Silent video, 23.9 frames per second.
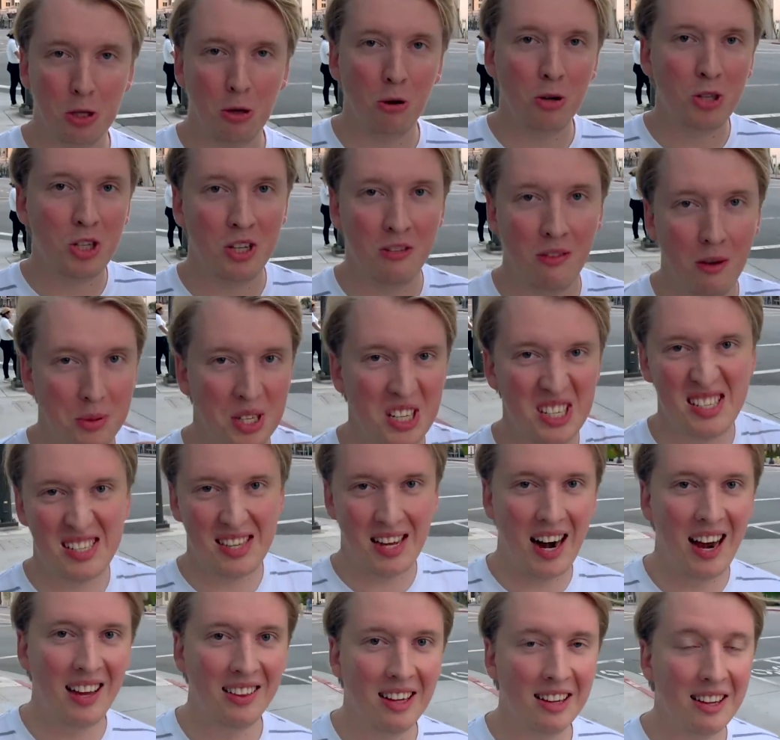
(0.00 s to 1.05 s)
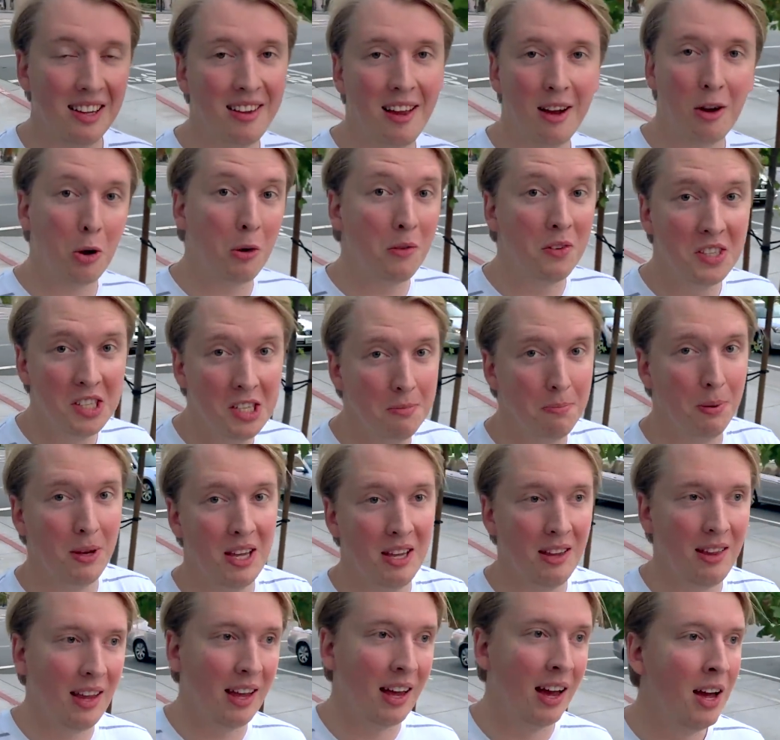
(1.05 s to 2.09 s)
что очень вообще странно для такого типа
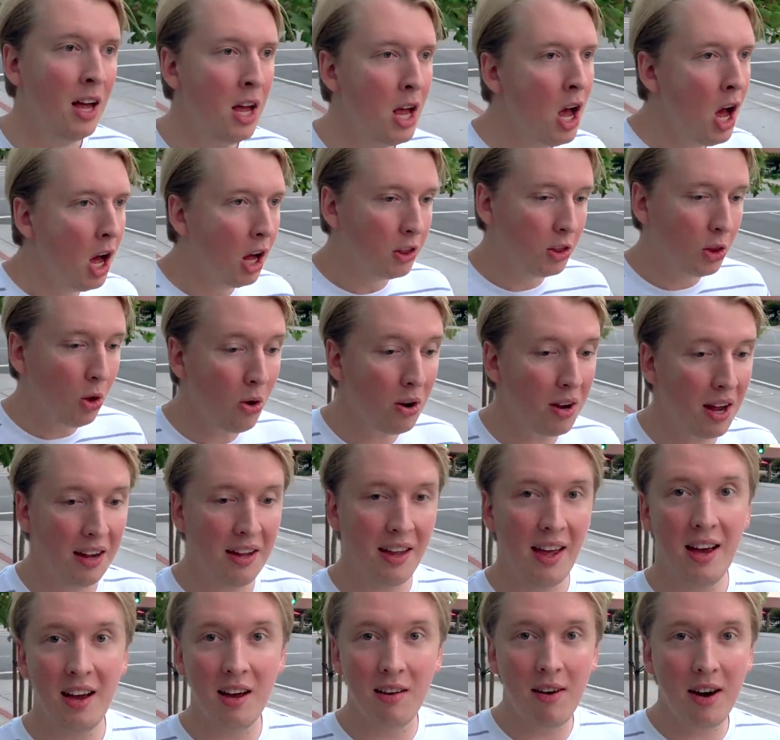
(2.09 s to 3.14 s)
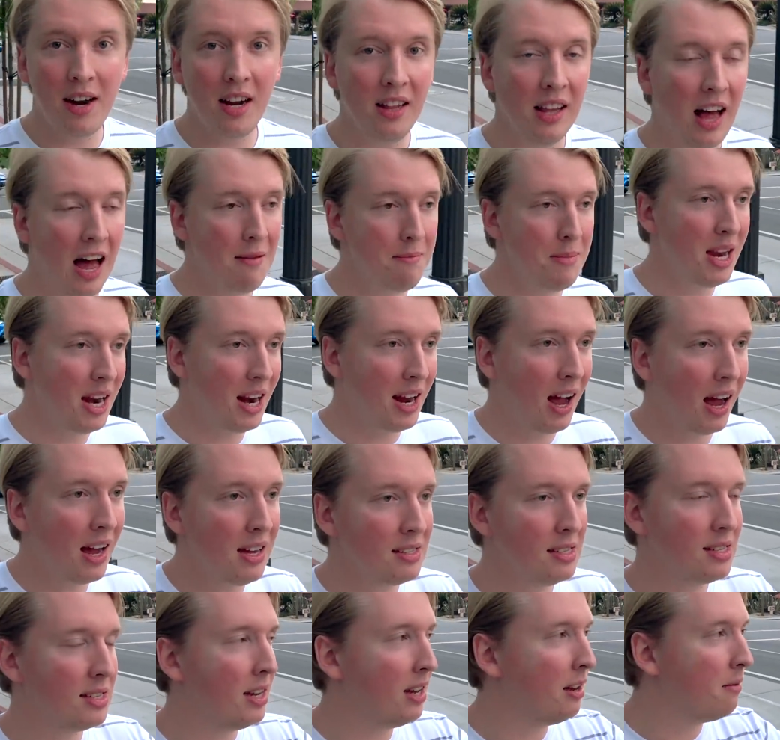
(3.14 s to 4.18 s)
еды. Но, как я и говорил,
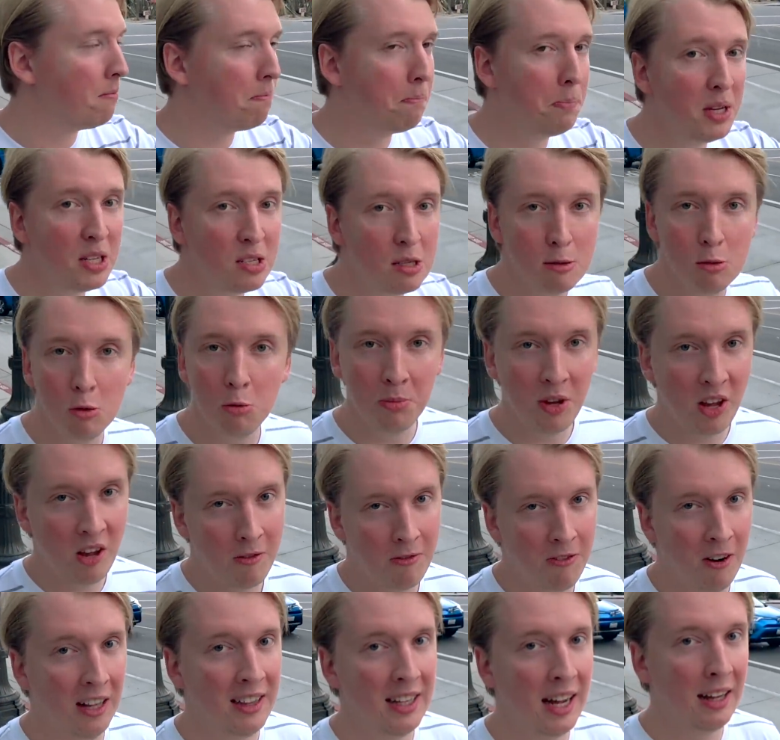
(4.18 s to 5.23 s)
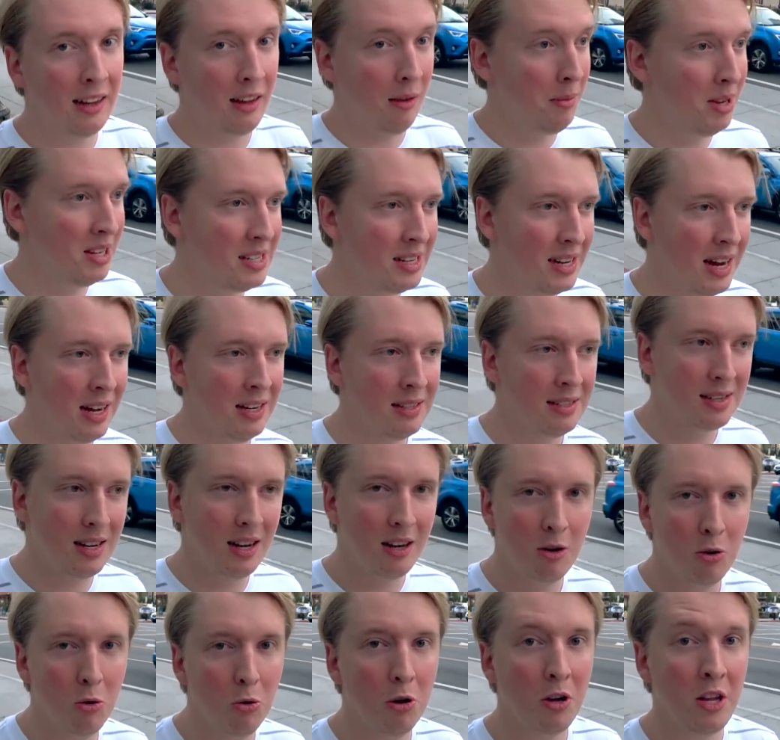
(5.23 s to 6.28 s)
американцы безумные фанаты
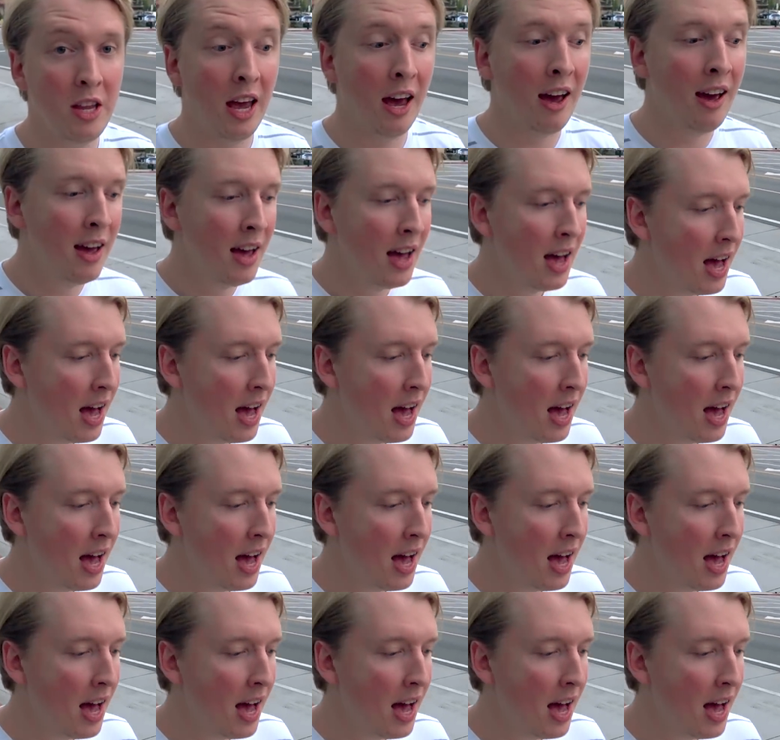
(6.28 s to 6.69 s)
мексиканской кухни.